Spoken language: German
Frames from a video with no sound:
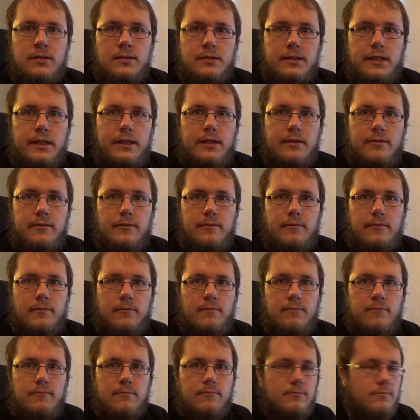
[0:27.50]
den
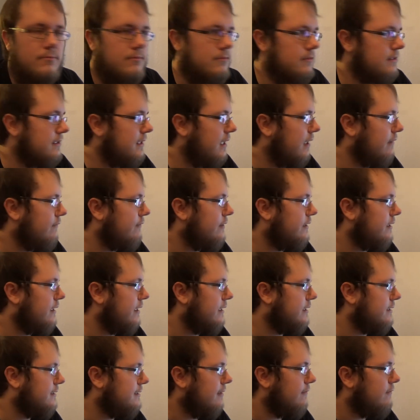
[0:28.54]
darf ich
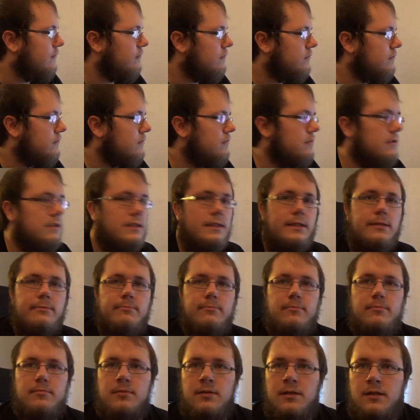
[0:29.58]
gleich interviewen und
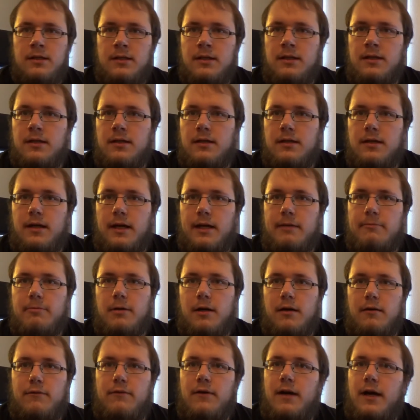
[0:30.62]
ihm ein
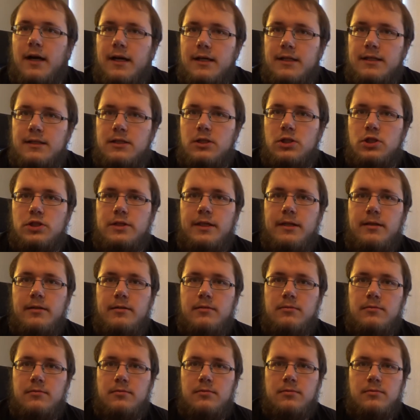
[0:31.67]
paar Fragen
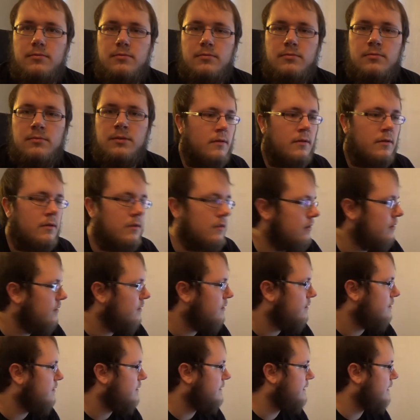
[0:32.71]
stellen.
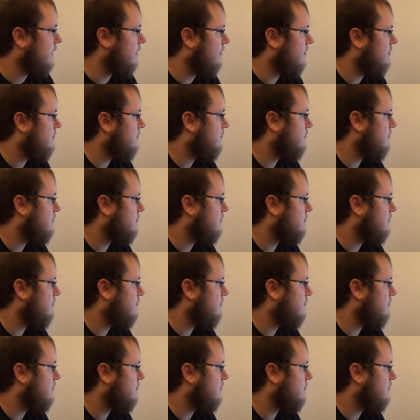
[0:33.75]
Ja,